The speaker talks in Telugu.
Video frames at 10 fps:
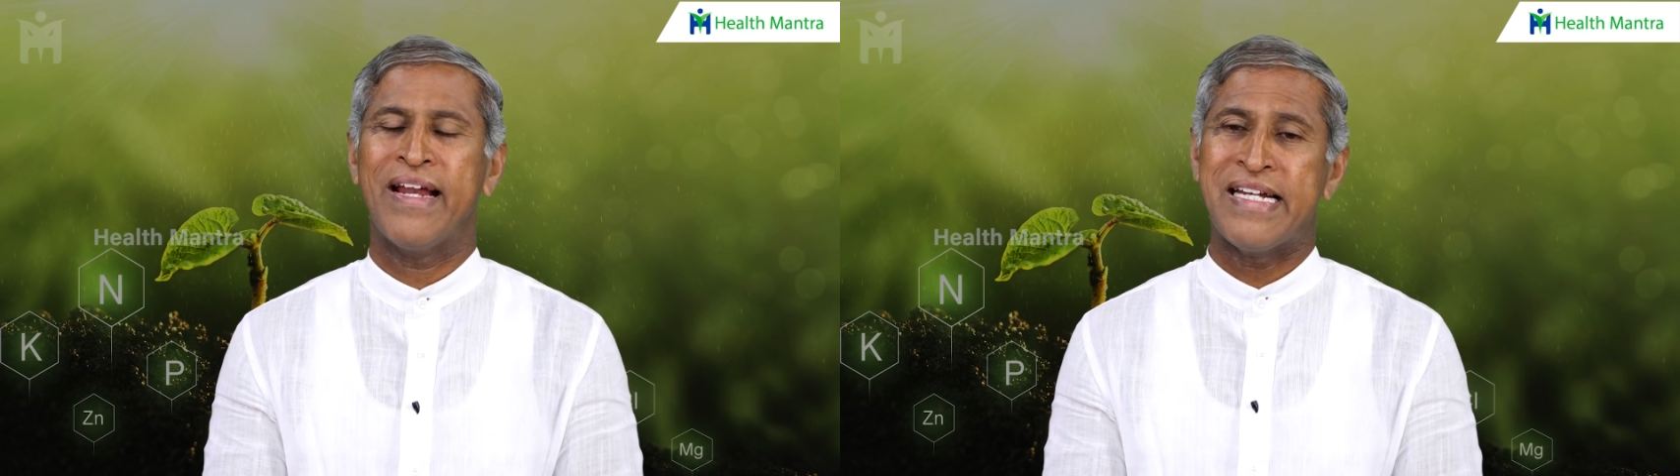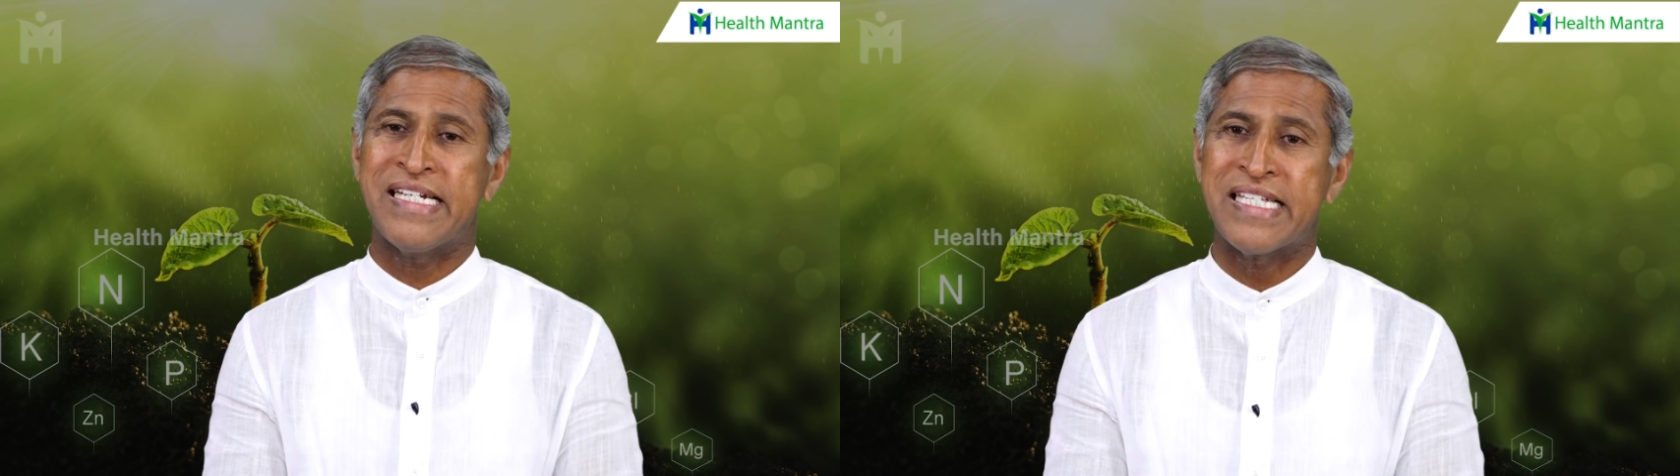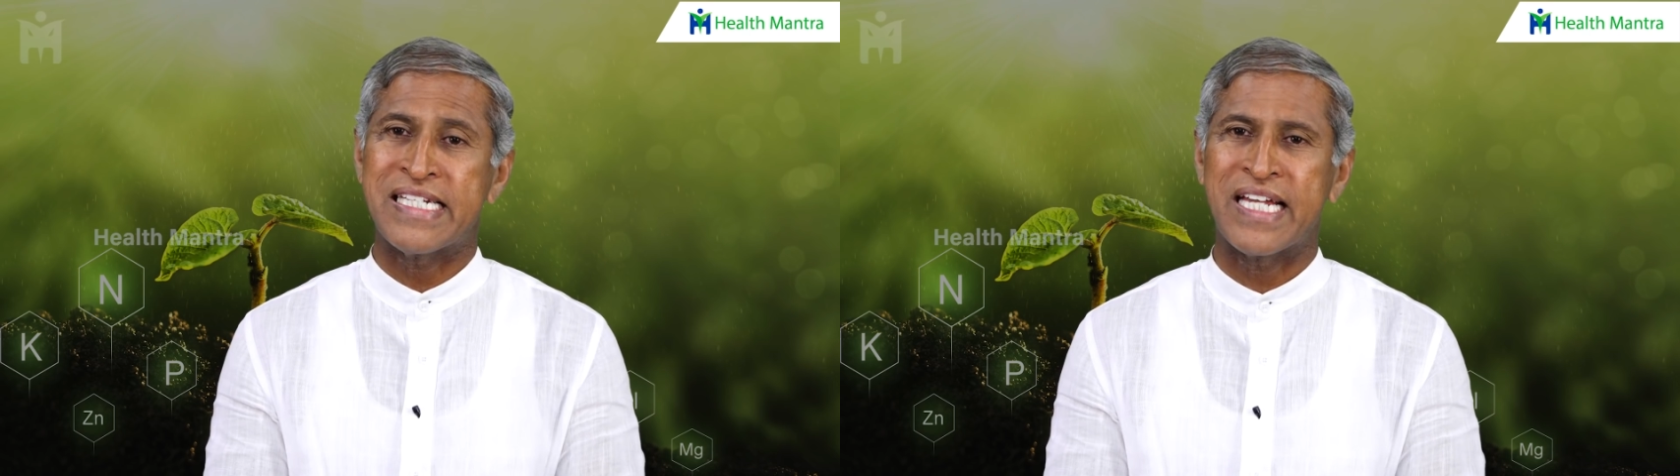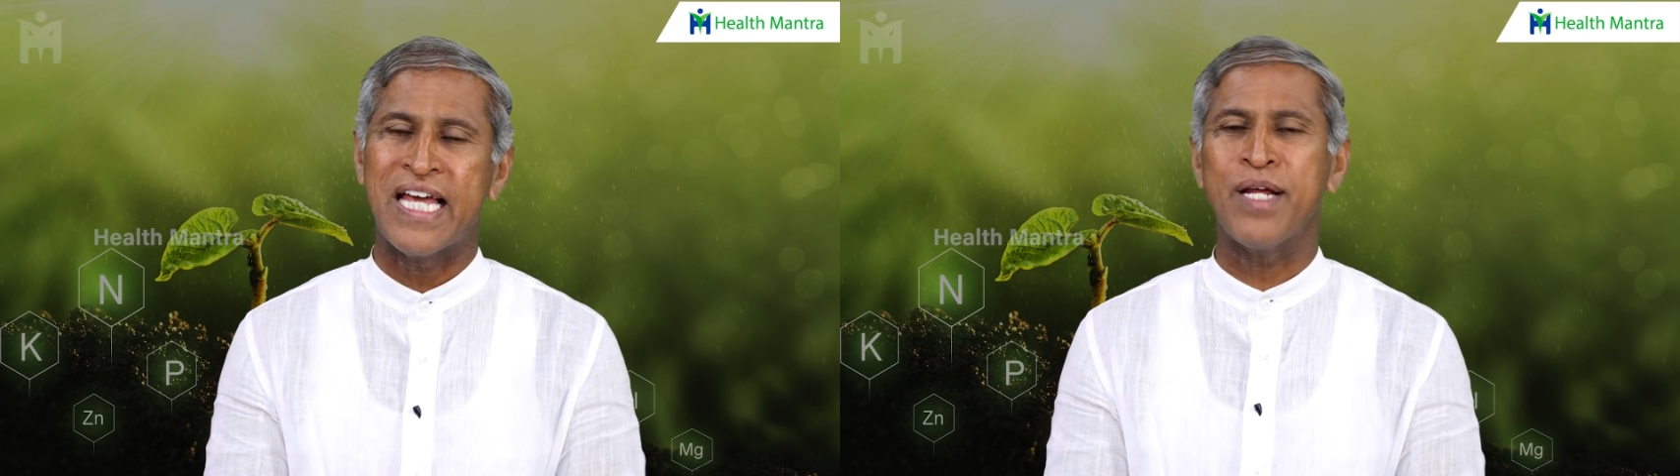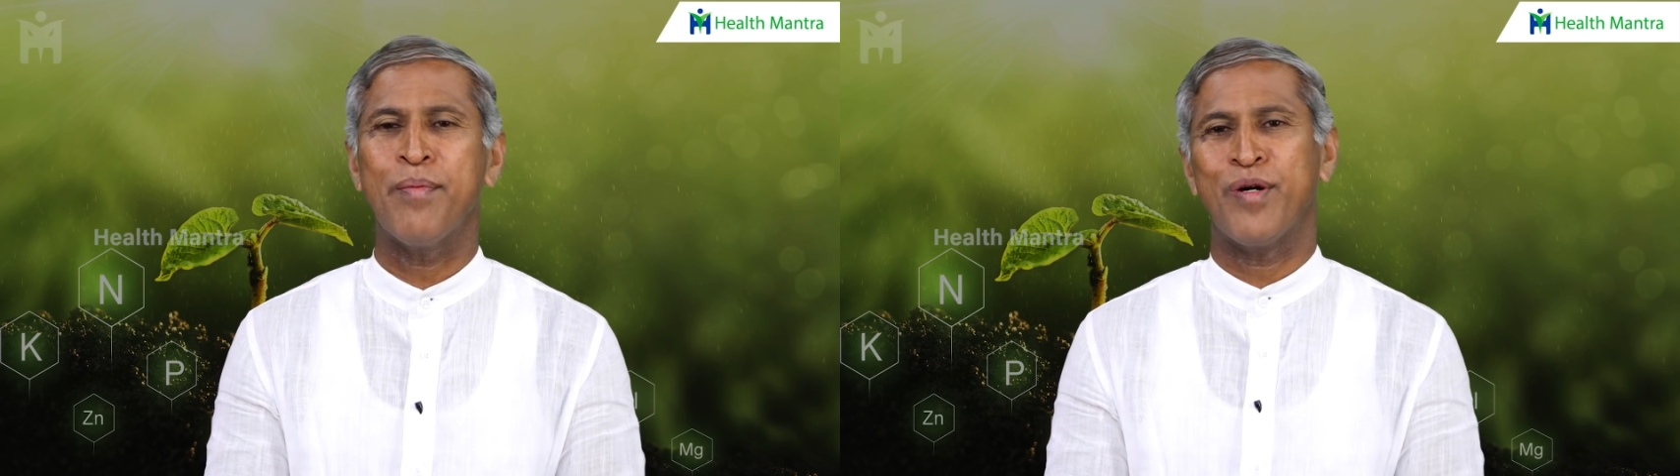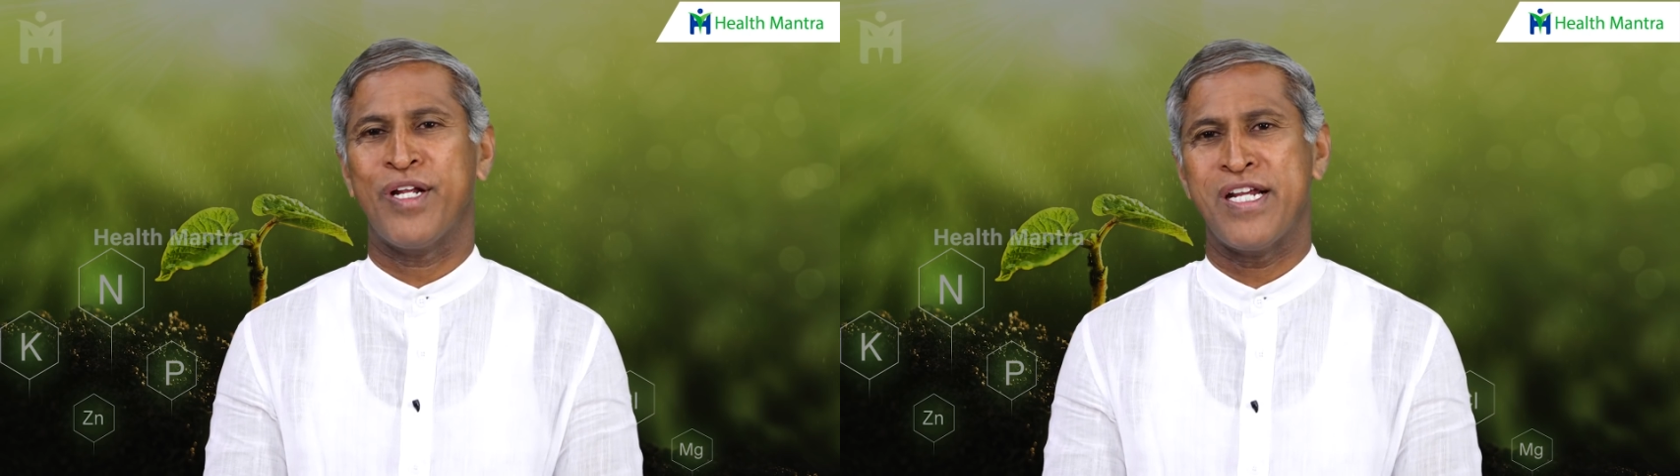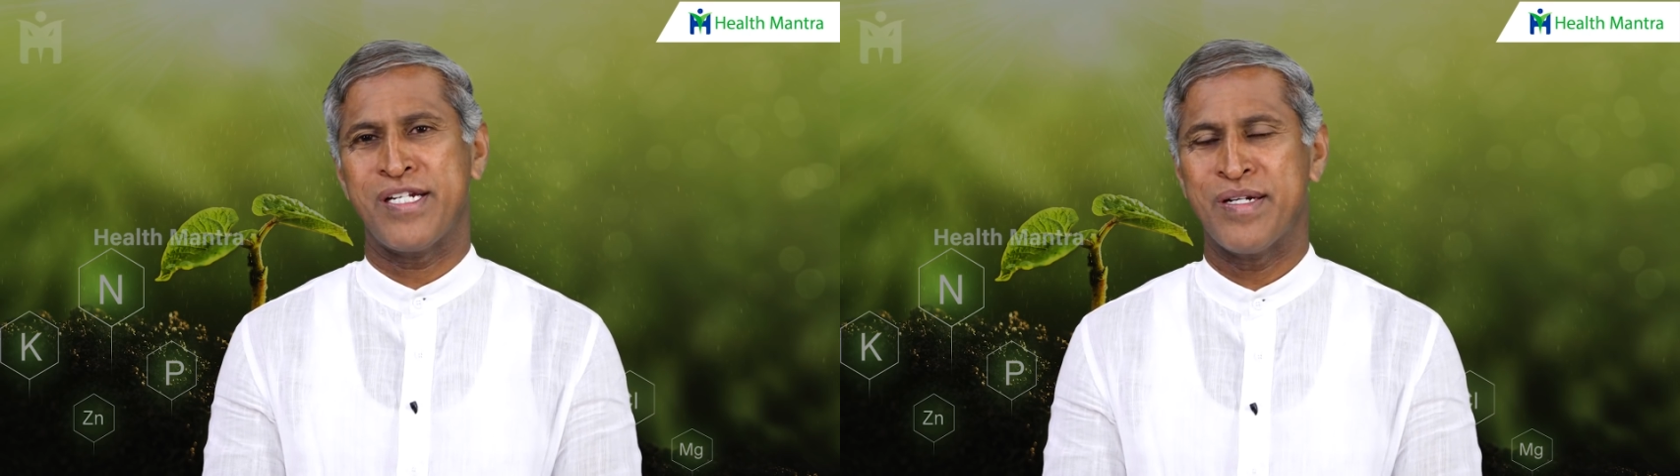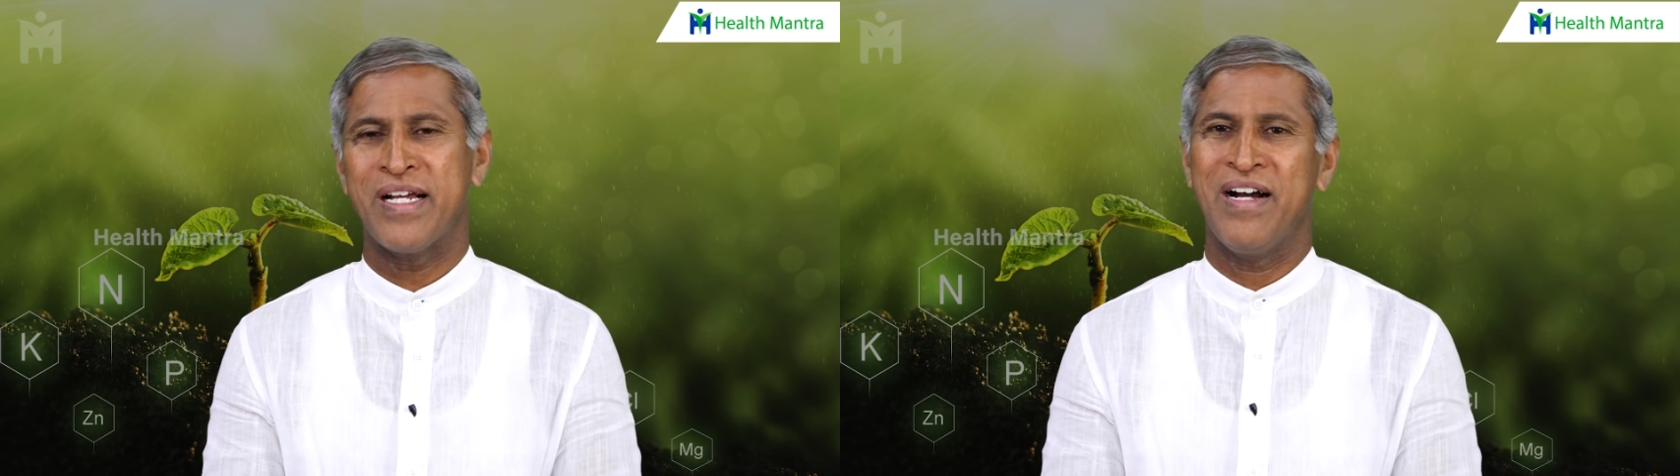రక్షించటానికి పొటాషియం